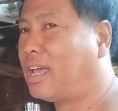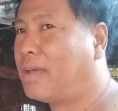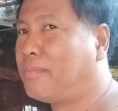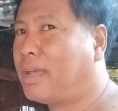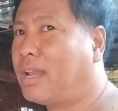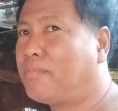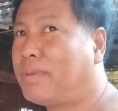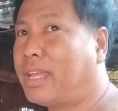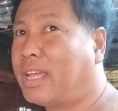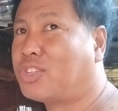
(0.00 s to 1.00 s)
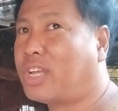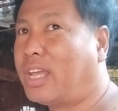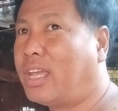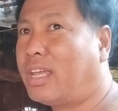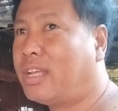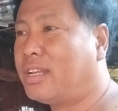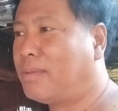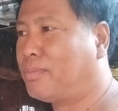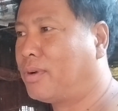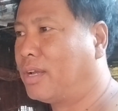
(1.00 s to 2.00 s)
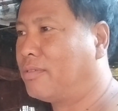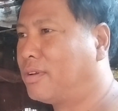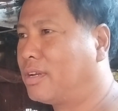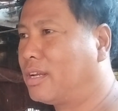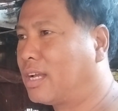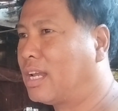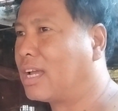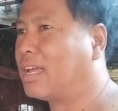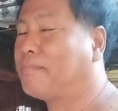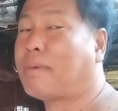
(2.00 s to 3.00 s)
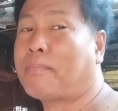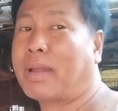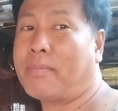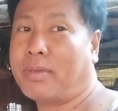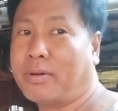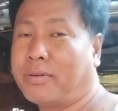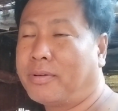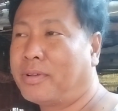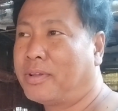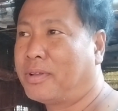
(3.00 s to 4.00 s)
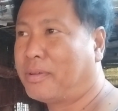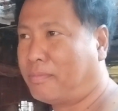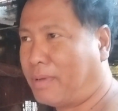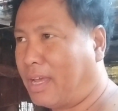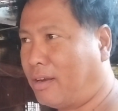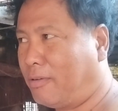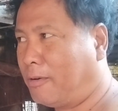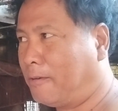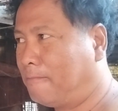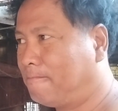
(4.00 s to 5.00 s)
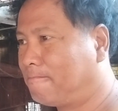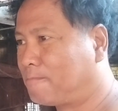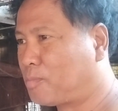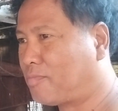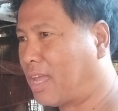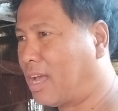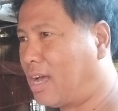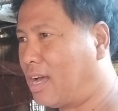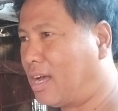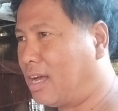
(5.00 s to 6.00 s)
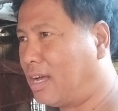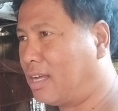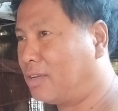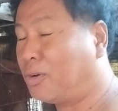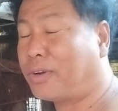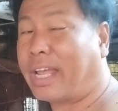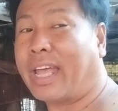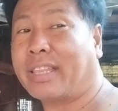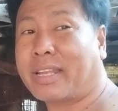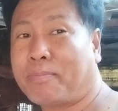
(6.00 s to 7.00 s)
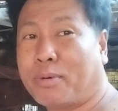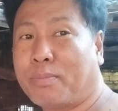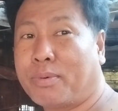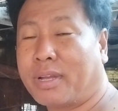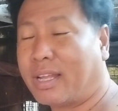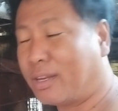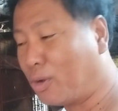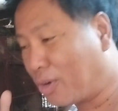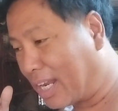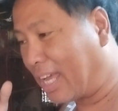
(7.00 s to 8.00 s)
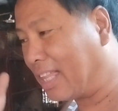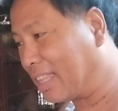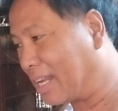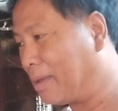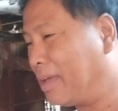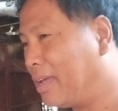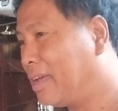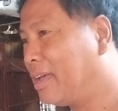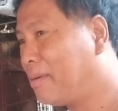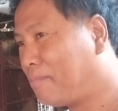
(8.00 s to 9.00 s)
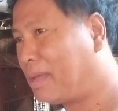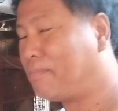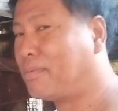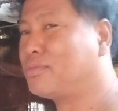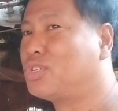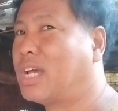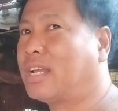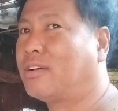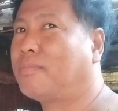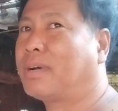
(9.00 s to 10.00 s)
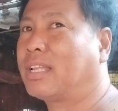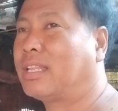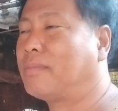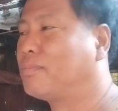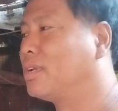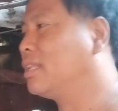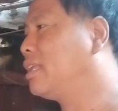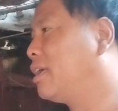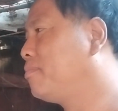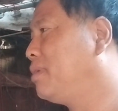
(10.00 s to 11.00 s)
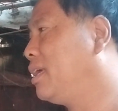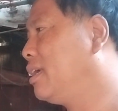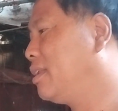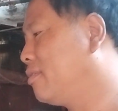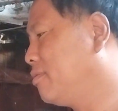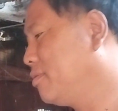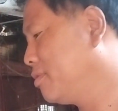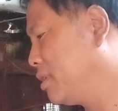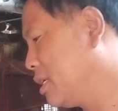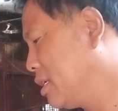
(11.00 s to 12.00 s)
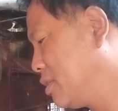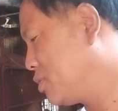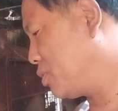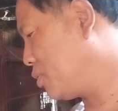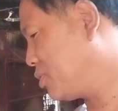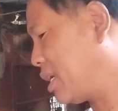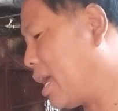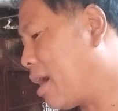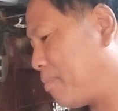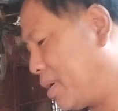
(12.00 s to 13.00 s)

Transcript: MLPHA. Hindi po ganun kalaki ang pa-premyo, pero uh, no re-entry po, po. No re-entry fee po siya, no? Pagdating po ng derby, no? So, sayang